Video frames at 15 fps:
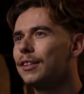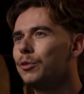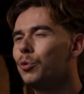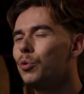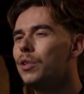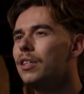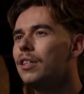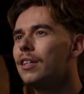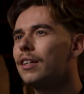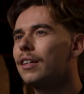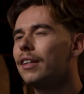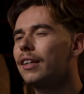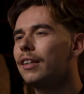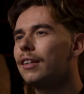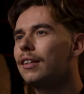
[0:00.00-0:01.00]
do dia
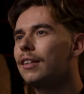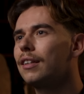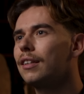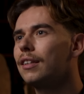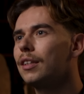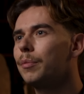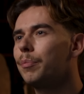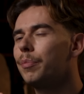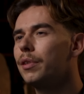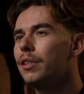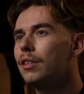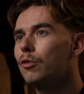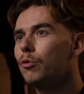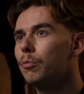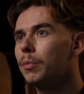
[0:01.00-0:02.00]
em que
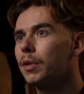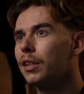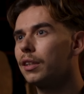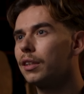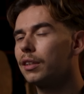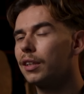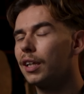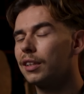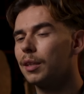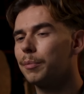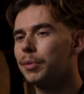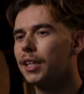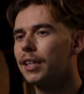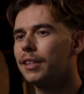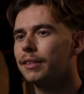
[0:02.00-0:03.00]
pedi uma
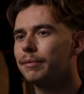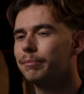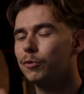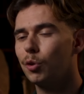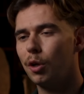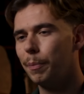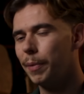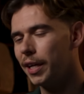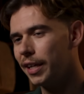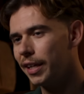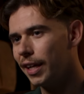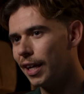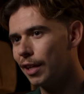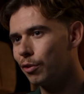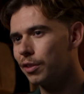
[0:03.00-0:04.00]
cataplana, não reparei
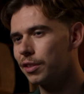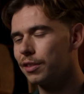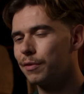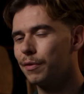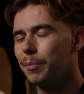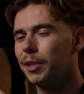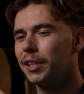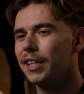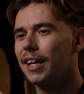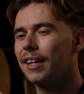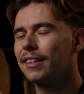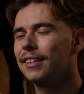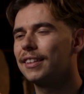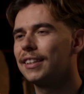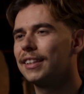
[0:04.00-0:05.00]
que era a dose familiar,